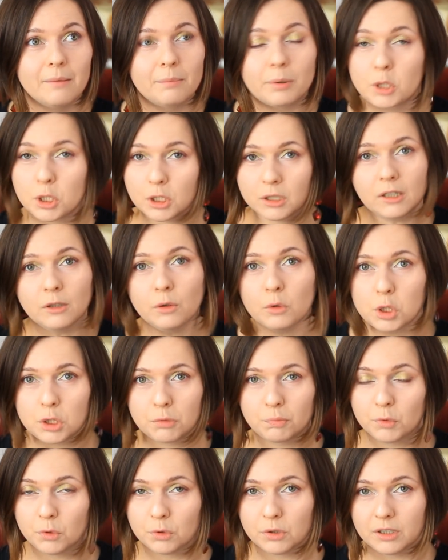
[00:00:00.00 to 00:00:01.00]
Прочитала
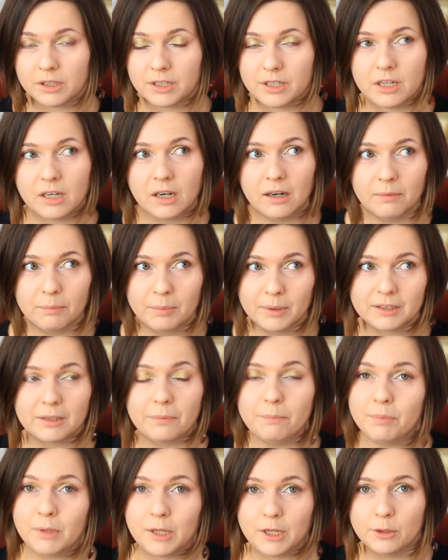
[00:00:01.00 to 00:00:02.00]
очень много книг об
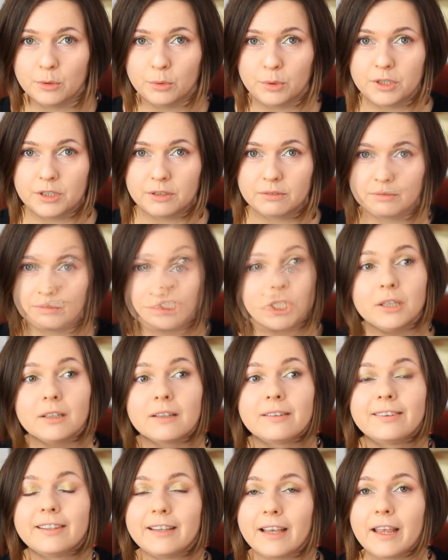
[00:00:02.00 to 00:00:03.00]
этом периоде.
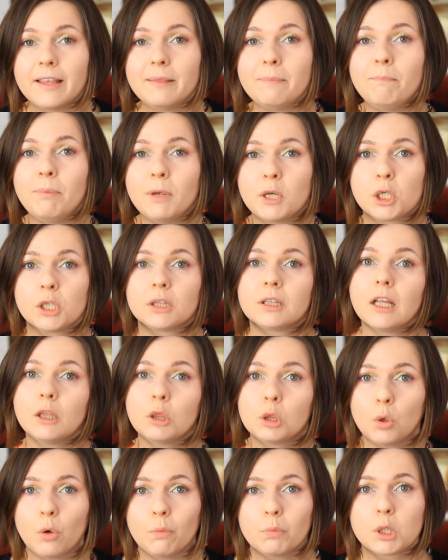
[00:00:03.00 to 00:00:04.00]
Шенксхейн пишет о
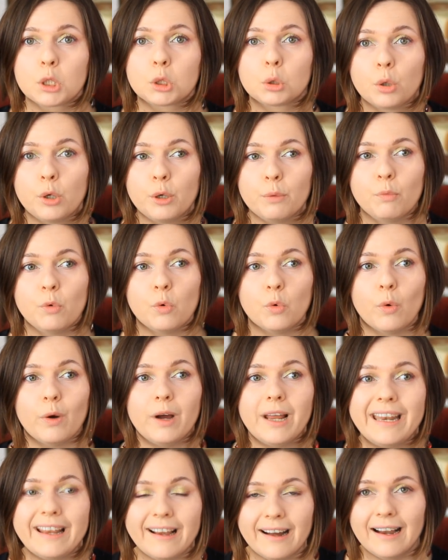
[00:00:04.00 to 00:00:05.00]
том, что ему
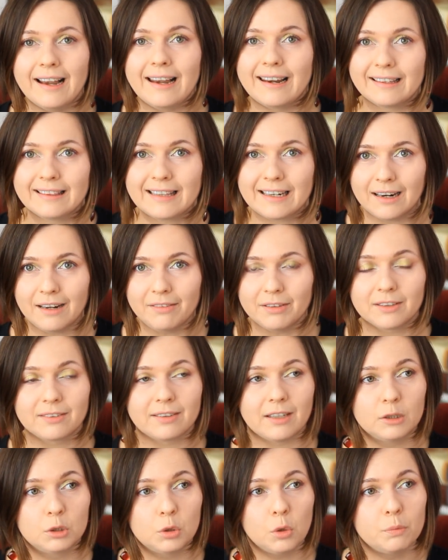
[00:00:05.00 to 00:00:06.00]
реально
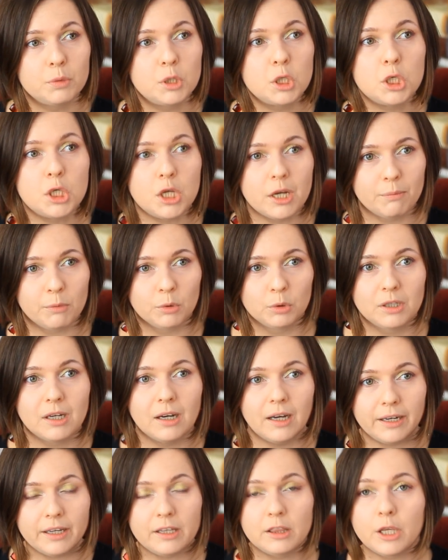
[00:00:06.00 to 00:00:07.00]
нравится, о том, чем он
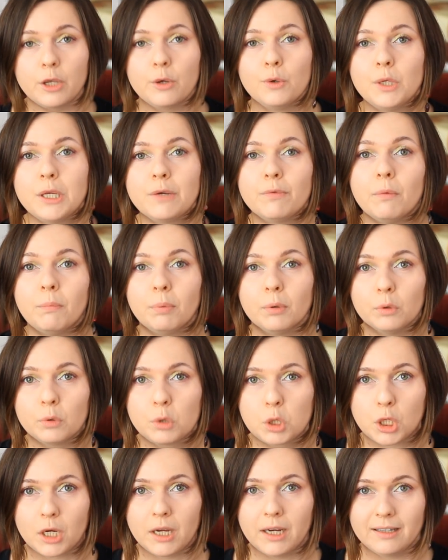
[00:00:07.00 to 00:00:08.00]
горит, и у него
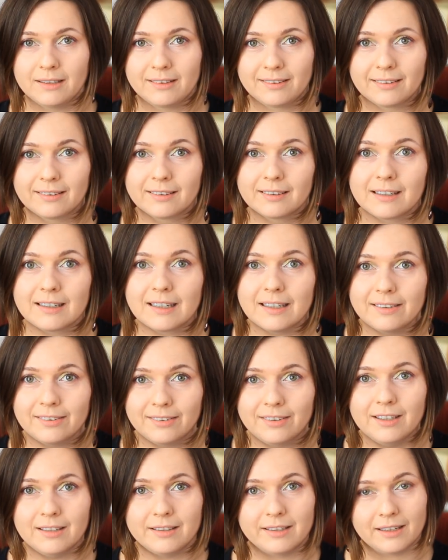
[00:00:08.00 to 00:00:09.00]
получается
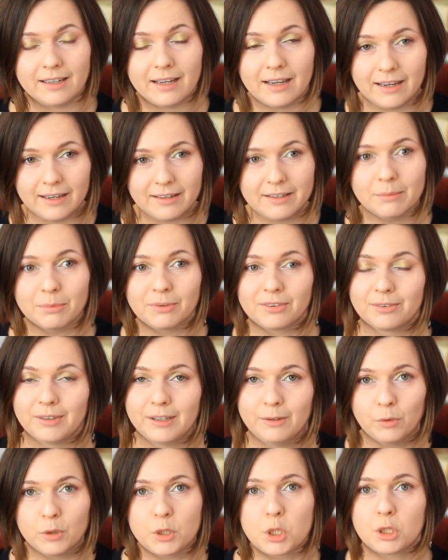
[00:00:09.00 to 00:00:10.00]
заразить этим
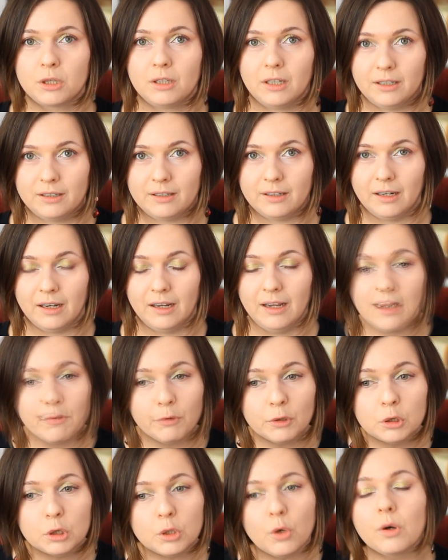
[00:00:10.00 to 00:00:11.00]
своего читателя. И
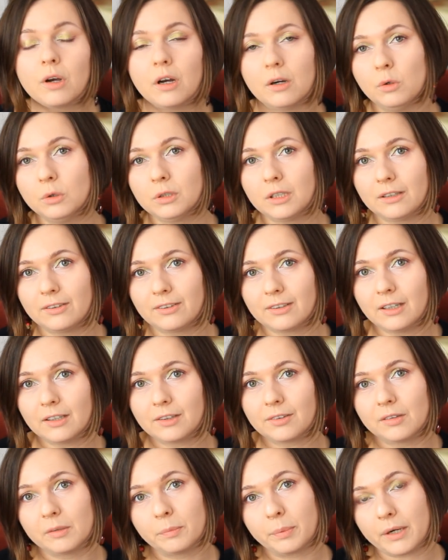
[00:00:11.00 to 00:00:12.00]
вот то, как он
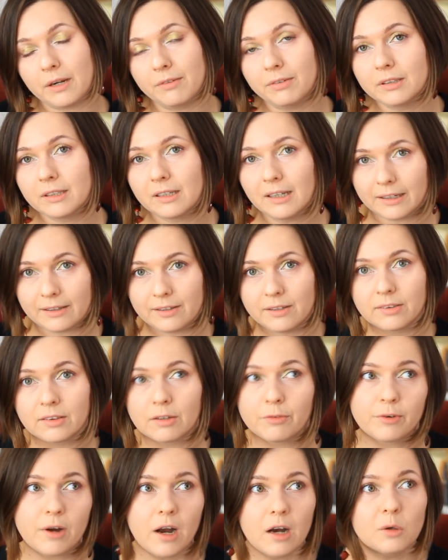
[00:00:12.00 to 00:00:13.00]
рассказывал про
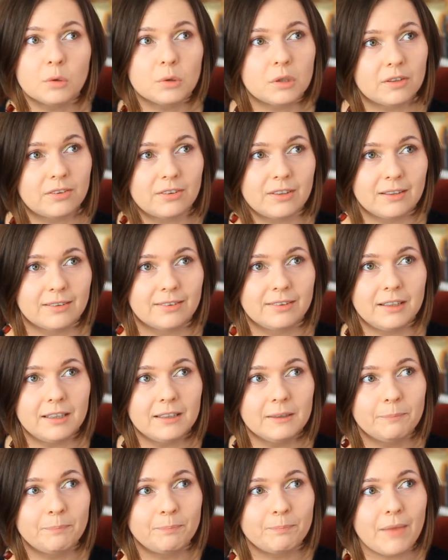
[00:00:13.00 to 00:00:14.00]
авангардистов, как он
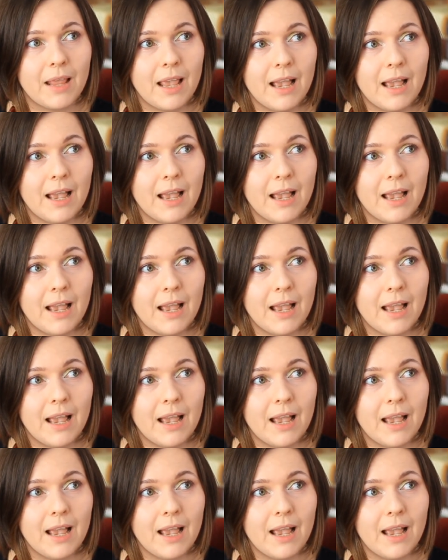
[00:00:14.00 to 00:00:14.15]
рассказал,